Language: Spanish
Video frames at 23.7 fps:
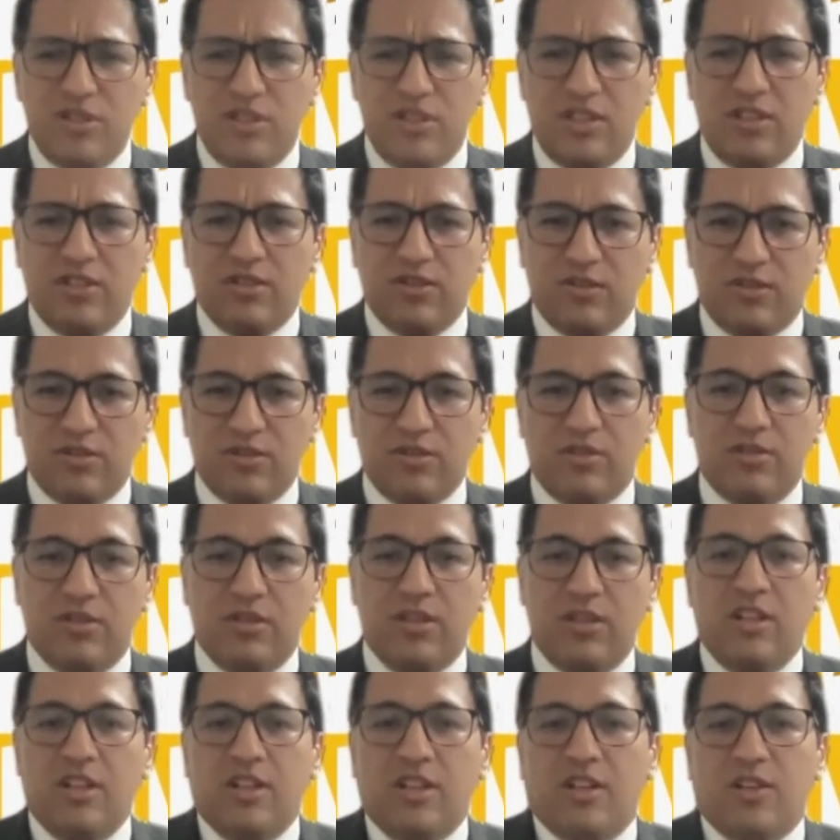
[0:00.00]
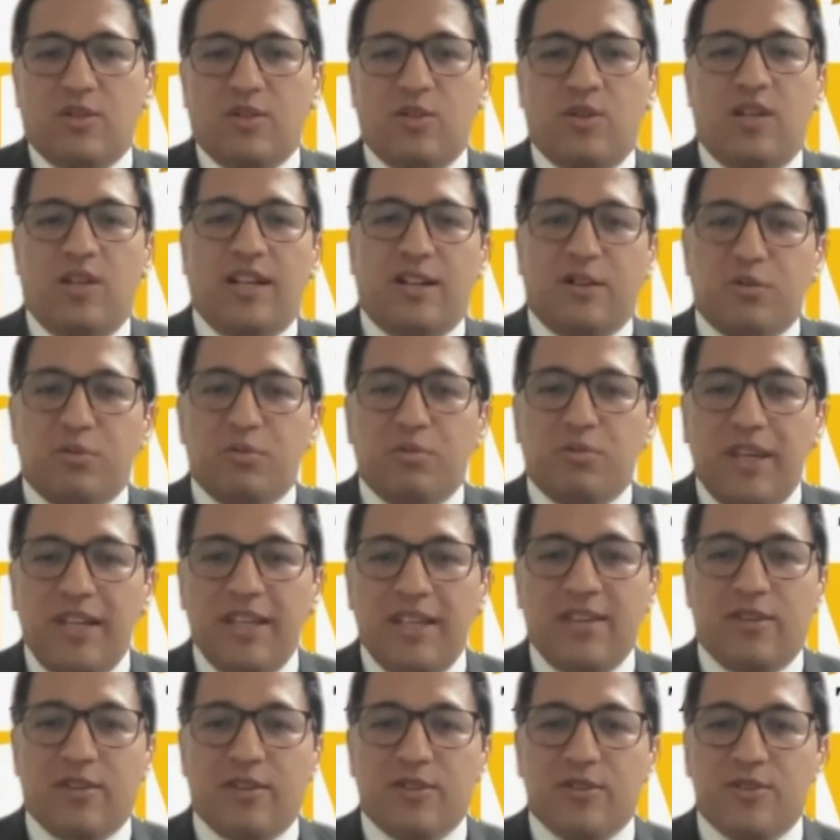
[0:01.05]
Sino con, con
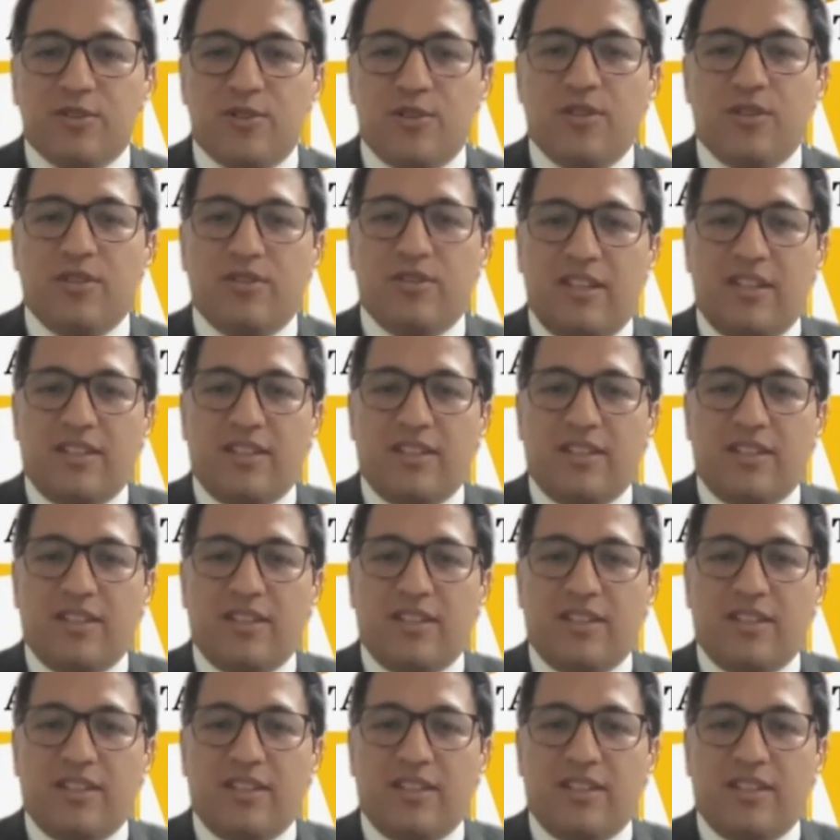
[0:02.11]
argumentos, ¿no?